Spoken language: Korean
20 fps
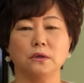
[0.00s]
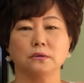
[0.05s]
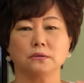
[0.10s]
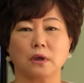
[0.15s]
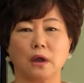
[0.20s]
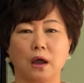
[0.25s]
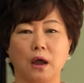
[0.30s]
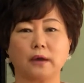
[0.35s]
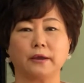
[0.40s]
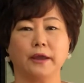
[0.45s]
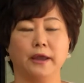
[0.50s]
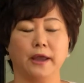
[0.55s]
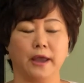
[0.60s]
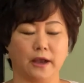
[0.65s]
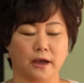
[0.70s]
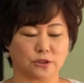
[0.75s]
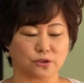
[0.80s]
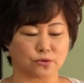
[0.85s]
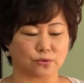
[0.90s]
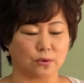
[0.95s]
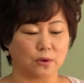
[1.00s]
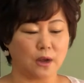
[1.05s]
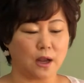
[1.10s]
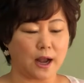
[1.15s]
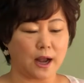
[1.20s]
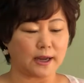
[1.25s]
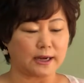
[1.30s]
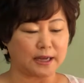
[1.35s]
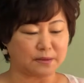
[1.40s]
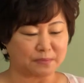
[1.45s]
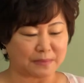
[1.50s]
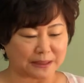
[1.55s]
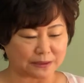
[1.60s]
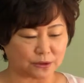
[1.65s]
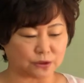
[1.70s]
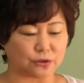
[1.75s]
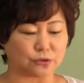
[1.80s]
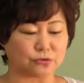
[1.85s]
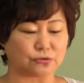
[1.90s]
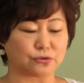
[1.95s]
탁 해가지고 하나님
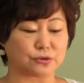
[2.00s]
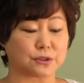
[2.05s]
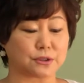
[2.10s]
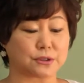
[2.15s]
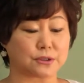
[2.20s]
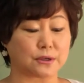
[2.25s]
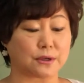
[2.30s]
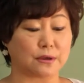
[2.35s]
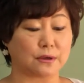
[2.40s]
만들어 주셨어요.